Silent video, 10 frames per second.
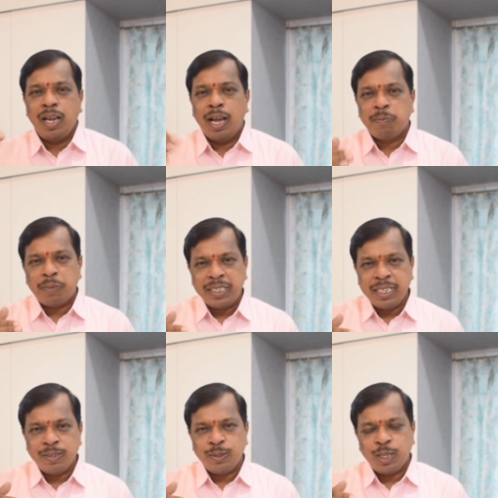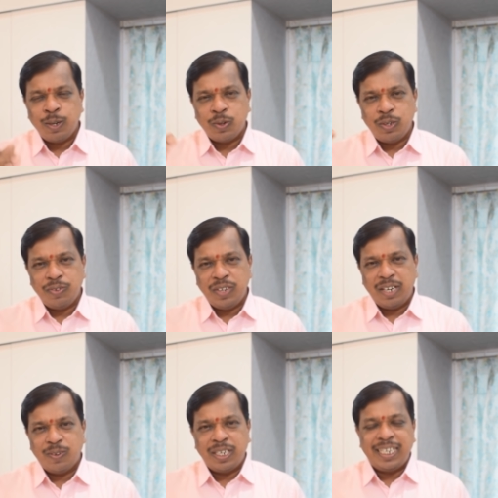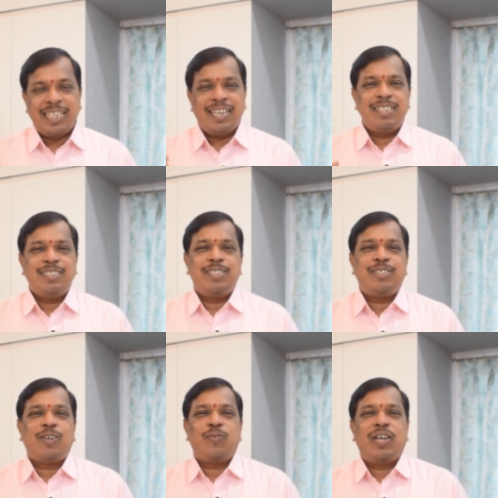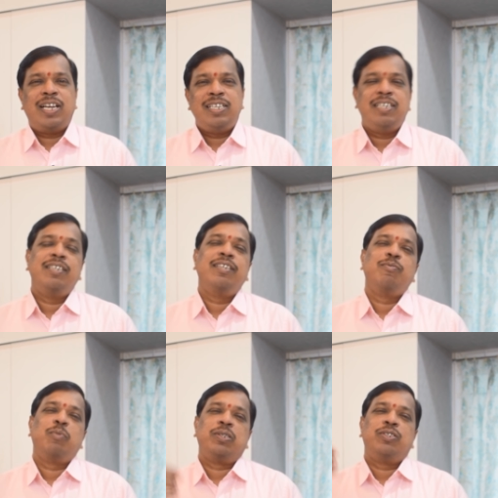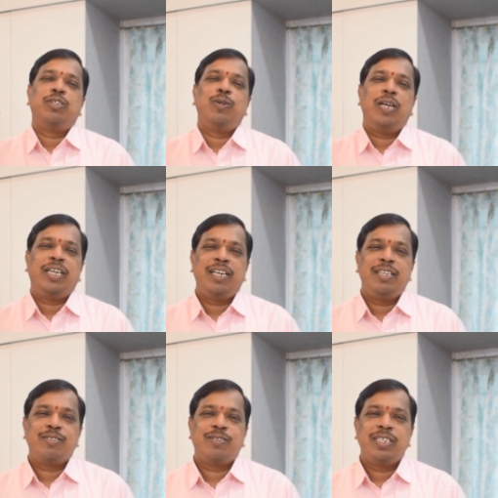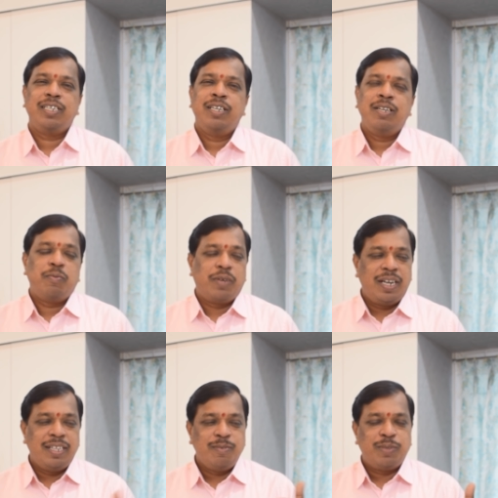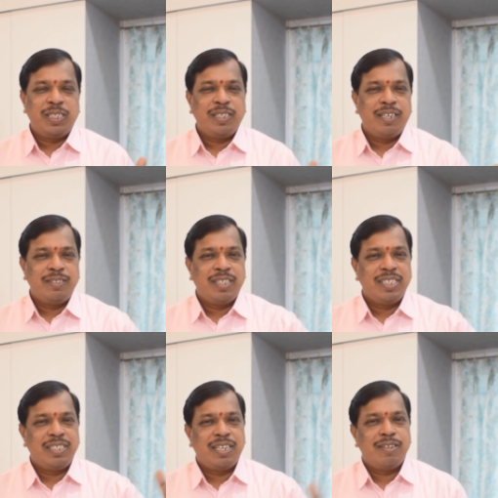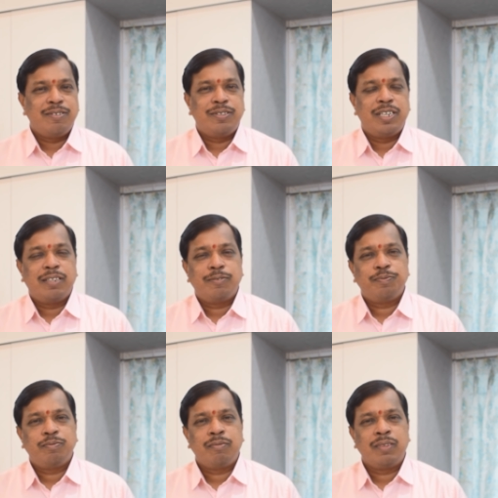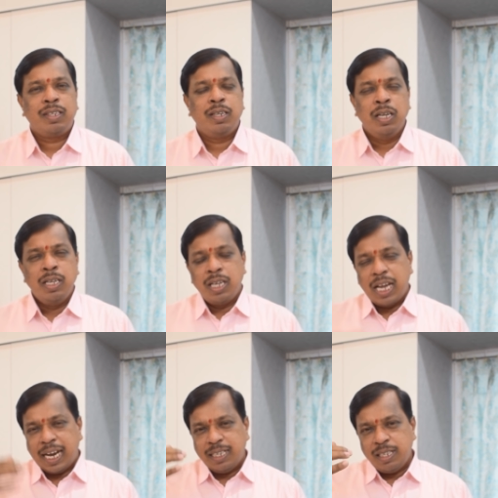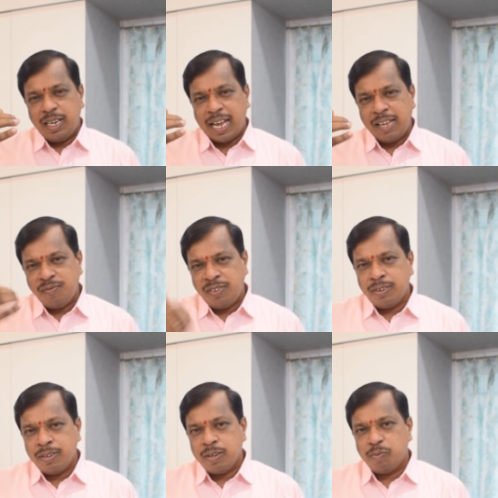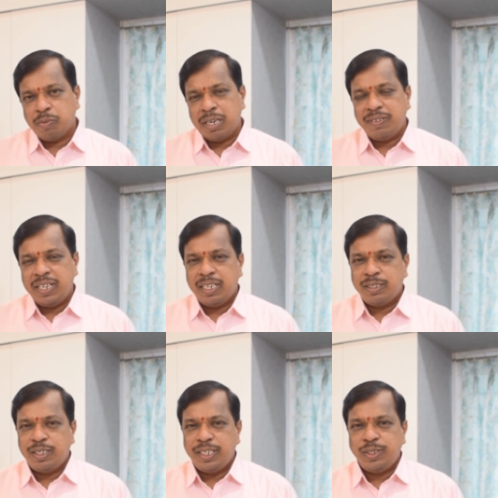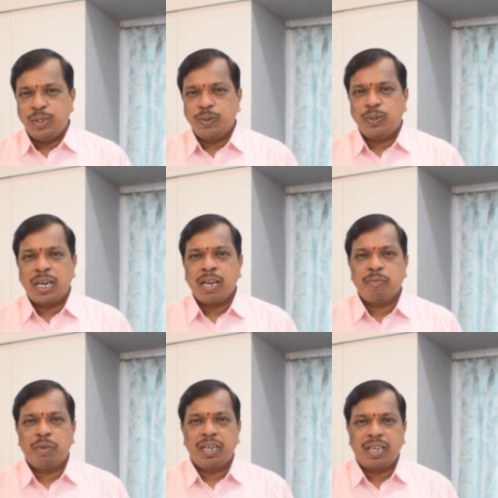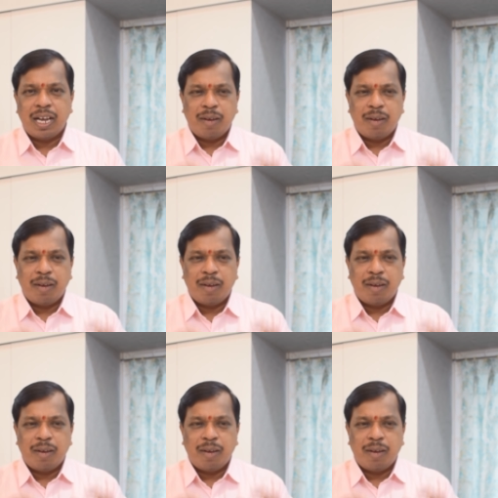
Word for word: ఆ పదిహేను వందలు రెండు వేల వరకు ఎట్లా అడ్జస్ట్ అవ్వాలి మొత్తం లెక్కలు వేసుకొని పర్లేదు ఇప్పుడైతే గడుస్తుంది కదా అని అనుకున్నాను అయితే లైఫ్లో మనం ఏ స్టేజ్లో ఉన్నా మనకు